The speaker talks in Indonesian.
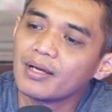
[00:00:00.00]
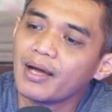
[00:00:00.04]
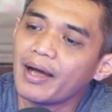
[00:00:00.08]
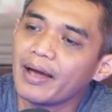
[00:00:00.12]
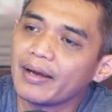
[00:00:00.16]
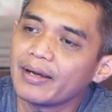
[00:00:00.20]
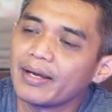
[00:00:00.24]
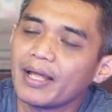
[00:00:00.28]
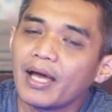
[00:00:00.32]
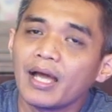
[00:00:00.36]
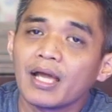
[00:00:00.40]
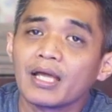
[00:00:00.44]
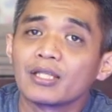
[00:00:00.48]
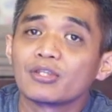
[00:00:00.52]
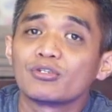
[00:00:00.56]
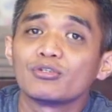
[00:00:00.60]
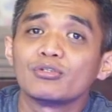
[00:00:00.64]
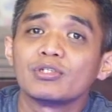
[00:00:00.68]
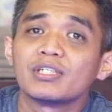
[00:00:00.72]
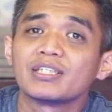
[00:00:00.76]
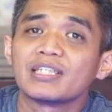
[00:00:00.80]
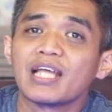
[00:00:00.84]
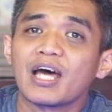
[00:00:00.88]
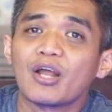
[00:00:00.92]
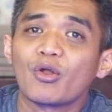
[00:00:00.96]
ada gitu
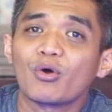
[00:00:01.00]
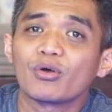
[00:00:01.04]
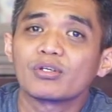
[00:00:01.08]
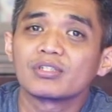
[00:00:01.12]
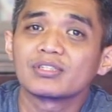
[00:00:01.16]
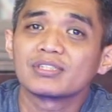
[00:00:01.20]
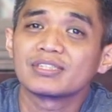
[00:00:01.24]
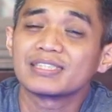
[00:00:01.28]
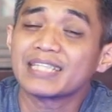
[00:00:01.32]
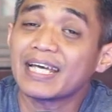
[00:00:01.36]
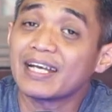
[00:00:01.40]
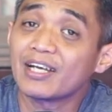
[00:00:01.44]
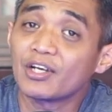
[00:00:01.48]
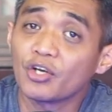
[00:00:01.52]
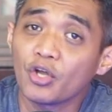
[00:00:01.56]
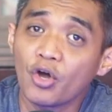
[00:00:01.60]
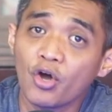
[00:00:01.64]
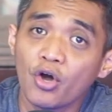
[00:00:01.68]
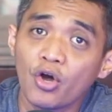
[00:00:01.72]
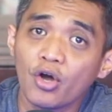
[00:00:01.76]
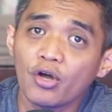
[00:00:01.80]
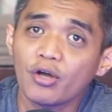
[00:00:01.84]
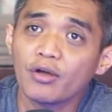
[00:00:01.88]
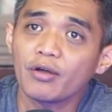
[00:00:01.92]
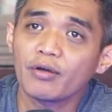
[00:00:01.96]
ditaruh
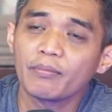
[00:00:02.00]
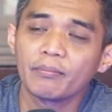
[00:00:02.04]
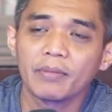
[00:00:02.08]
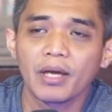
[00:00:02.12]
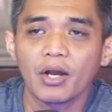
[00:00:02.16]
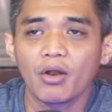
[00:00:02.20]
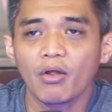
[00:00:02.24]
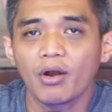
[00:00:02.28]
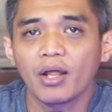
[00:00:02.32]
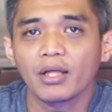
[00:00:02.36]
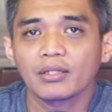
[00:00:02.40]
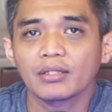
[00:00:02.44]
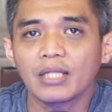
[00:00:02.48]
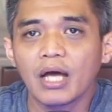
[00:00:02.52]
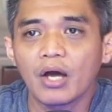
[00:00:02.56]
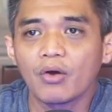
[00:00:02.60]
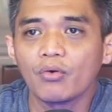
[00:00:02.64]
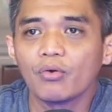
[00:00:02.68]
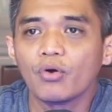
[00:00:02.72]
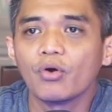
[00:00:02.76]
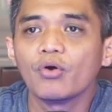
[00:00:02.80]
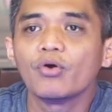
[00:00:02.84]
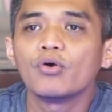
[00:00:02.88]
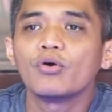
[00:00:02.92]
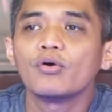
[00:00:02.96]
sendok biar orang tahu
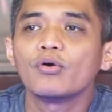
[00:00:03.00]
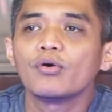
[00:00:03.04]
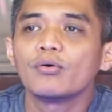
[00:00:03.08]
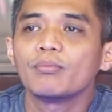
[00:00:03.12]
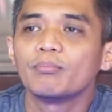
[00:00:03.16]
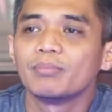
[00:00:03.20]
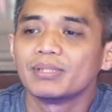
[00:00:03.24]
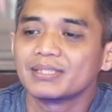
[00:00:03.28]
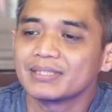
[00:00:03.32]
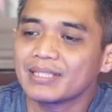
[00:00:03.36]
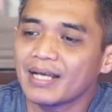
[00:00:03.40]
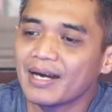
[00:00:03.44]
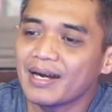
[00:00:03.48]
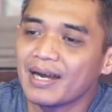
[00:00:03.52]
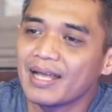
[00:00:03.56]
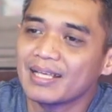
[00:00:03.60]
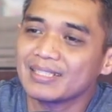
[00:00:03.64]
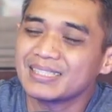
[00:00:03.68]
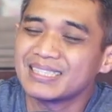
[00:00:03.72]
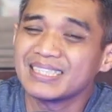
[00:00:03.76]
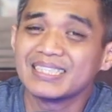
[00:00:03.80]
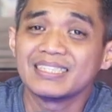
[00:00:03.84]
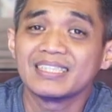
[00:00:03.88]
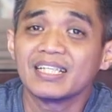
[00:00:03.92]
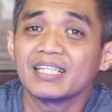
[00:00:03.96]
oh besar
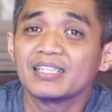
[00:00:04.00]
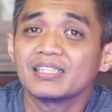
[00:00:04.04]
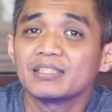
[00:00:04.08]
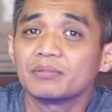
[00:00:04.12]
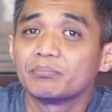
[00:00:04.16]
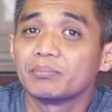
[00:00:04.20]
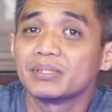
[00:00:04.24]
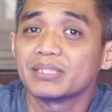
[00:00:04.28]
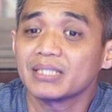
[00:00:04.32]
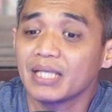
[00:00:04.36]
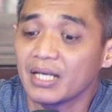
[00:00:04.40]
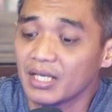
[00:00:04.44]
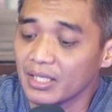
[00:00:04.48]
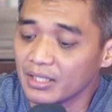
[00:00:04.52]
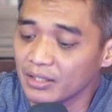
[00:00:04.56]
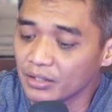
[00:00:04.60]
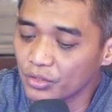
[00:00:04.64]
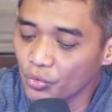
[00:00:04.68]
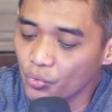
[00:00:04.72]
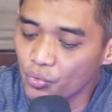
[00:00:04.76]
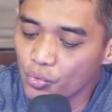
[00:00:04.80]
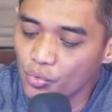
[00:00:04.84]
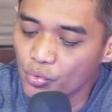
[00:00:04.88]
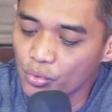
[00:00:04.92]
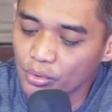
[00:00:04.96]
nasinya sebesar
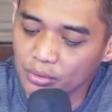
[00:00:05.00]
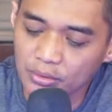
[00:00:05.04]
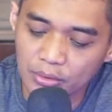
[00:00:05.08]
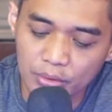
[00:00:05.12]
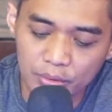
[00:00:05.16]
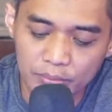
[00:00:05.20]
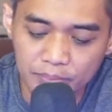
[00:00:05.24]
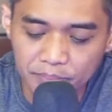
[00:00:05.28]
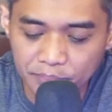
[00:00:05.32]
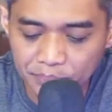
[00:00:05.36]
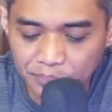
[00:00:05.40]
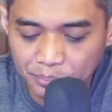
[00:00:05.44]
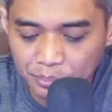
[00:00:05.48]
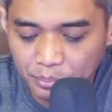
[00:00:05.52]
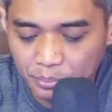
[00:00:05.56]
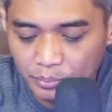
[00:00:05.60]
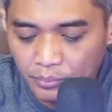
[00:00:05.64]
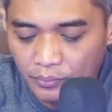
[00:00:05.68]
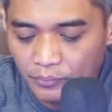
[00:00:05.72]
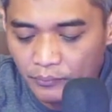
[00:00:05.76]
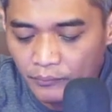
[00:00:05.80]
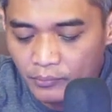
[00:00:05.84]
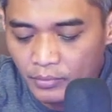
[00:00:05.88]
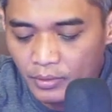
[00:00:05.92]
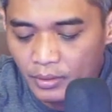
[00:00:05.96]
itu gitu
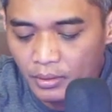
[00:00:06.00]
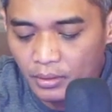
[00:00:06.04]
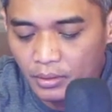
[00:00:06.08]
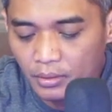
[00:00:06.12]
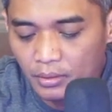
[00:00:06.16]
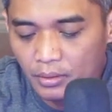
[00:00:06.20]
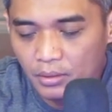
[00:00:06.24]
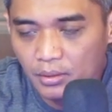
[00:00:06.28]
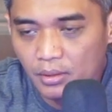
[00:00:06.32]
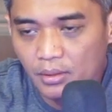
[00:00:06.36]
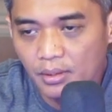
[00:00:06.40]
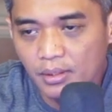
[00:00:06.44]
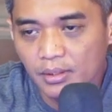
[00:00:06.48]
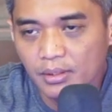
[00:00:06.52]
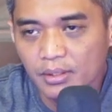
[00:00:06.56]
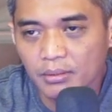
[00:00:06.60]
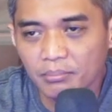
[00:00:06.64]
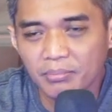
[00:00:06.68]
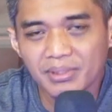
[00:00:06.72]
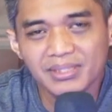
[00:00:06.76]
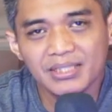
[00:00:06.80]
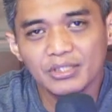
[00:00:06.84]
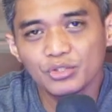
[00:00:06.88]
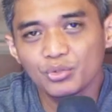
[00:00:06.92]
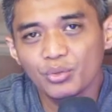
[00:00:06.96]

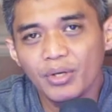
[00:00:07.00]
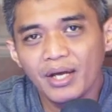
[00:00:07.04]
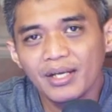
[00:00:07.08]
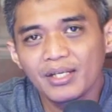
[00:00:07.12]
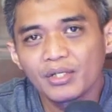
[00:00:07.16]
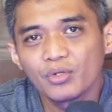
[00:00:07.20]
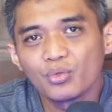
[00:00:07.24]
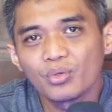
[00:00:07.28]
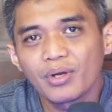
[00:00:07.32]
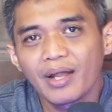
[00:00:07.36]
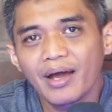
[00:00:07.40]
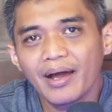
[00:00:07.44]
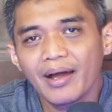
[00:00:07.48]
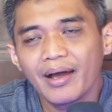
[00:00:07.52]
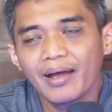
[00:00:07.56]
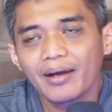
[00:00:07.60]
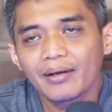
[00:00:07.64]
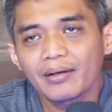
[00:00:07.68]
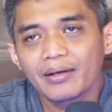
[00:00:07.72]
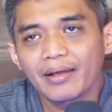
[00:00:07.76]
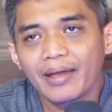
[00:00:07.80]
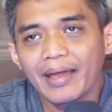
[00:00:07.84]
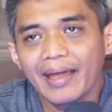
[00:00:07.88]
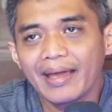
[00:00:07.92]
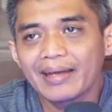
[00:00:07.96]
bisa juga digunakan
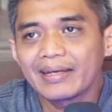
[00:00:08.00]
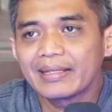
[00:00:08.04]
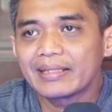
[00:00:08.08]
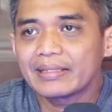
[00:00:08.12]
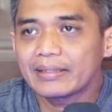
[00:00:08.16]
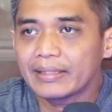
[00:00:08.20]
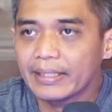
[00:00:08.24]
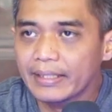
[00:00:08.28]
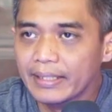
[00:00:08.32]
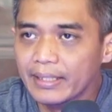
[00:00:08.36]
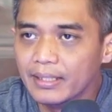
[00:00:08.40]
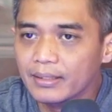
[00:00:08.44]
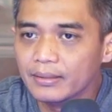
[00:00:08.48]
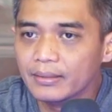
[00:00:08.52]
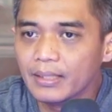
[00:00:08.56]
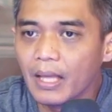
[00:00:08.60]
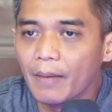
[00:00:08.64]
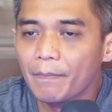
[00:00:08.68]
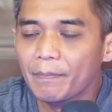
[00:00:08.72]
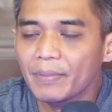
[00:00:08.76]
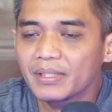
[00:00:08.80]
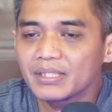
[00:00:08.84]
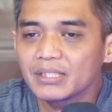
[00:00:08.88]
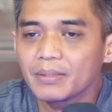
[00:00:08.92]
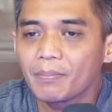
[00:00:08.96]
editing
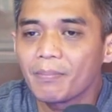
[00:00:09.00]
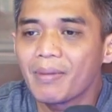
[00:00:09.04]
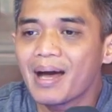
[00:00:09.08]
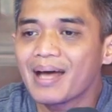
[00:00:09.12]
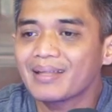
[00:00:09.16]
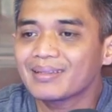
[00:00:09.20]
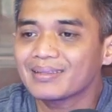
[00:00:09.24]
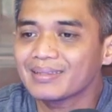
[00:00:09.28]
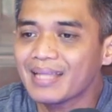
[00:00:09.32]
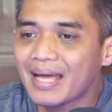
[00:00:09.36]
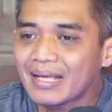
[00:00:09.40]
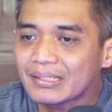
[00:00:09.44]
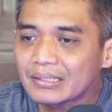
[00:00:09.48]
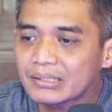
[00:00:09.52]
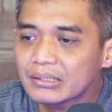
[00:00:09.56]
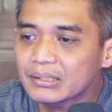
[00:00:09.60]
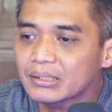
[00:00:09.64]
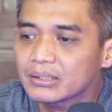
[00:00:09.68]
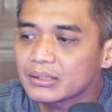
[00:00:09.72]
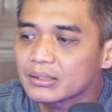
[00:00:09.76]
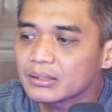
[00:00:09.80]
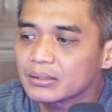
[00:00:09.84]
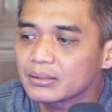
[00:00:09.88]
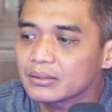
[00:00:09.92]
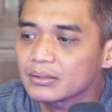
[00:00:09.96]
tapi
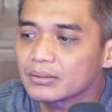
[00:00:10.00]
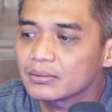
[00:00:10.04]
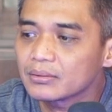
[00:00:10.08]
sebatas